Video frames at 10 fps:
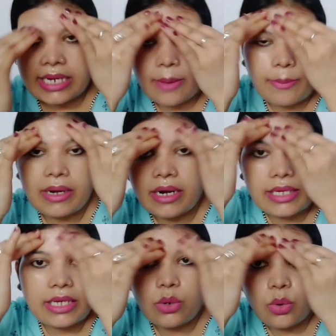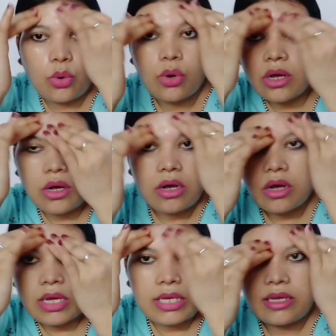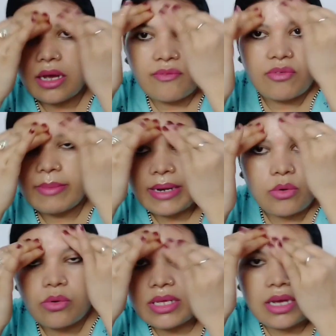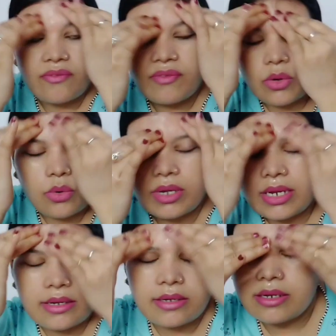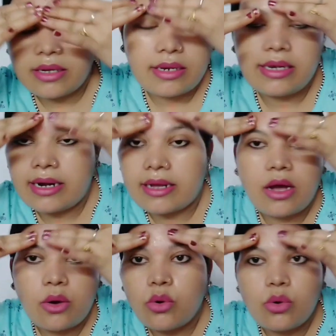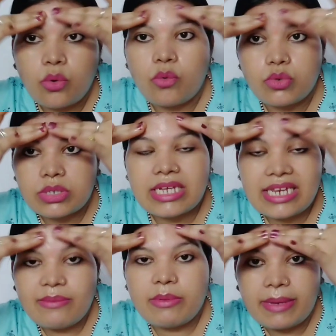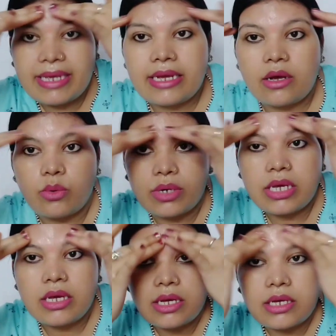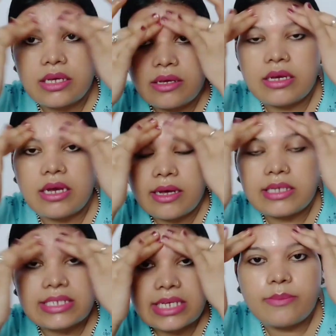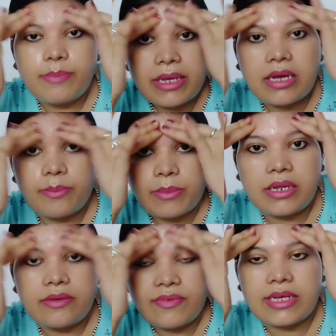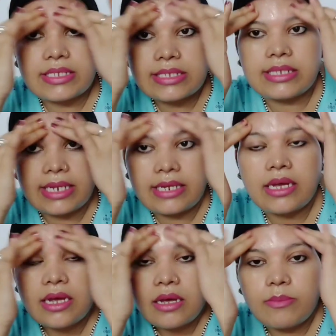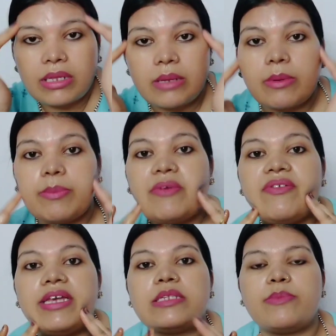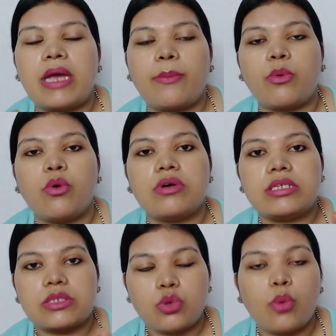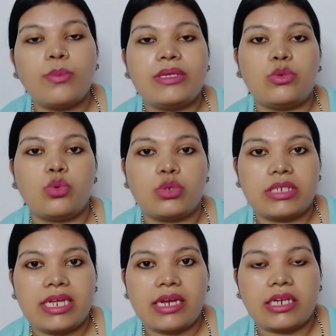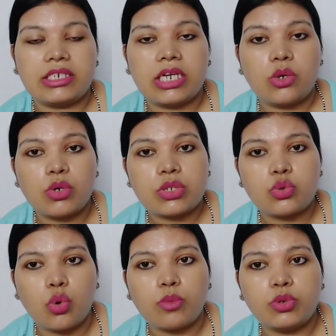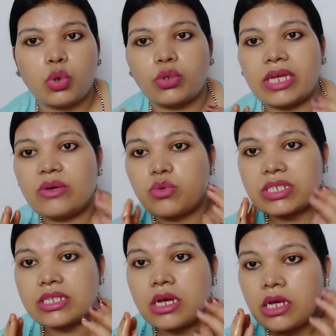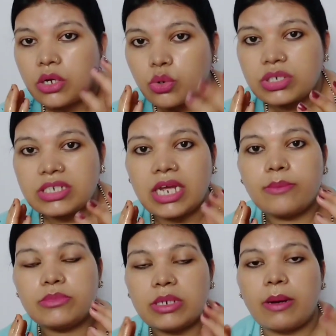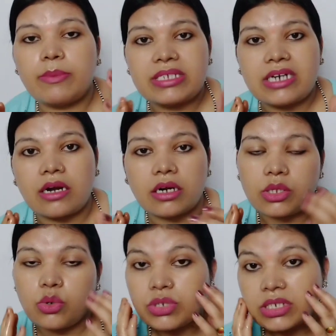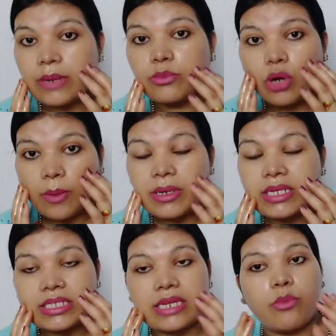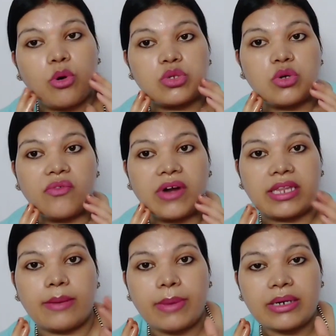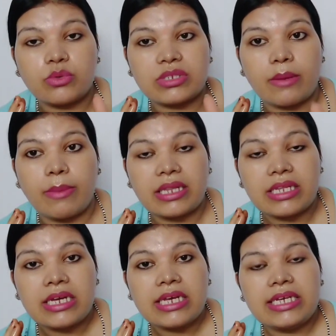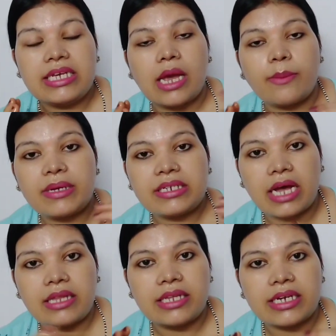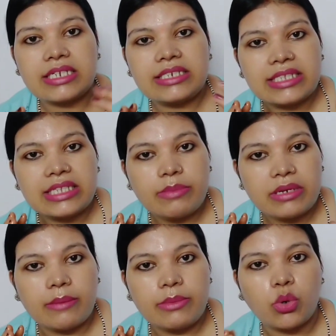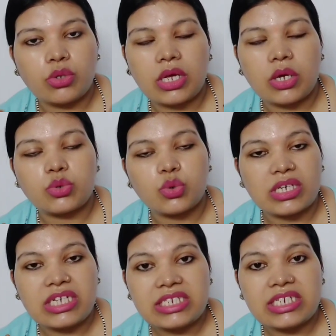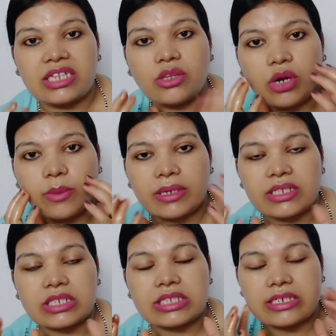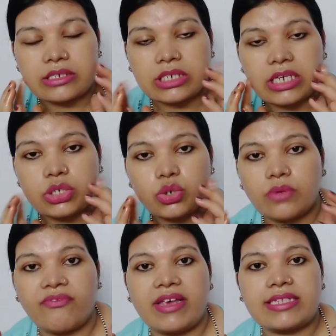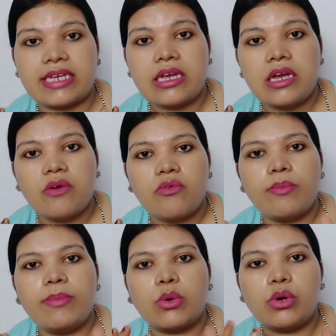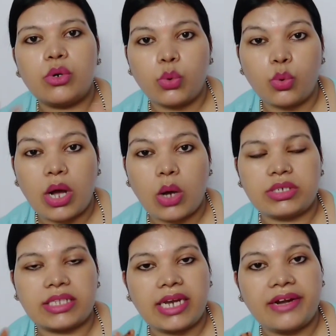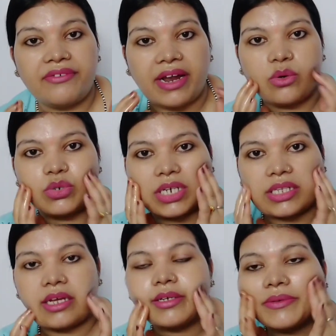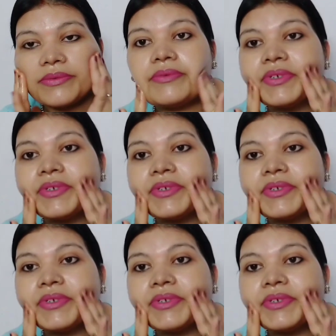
चाहे आप लड़की हो या वुमेन हो या फिर कोई लड़का हो उसके लिए भी मैं ये कहूँगी कि स्किन पे अपने फेस नहीं मतलब अपने फेस पे आपको सोप यूज़ नहीं करना चाहिए क्योंकि सोप जो होता है उस कुछ टाइम जब आप स्टार्ट करते हैं उस टाइम तो आपका स्किन बहुत सॉफ्ट रहता है बट उसके बाद ये आपके अंदर की जितनी भी नमी होता है उसको खींच लेता है और आपका स्किन जो फेस है वो बिल्कुल रूखा हो जाता है ड्राई हो जाता है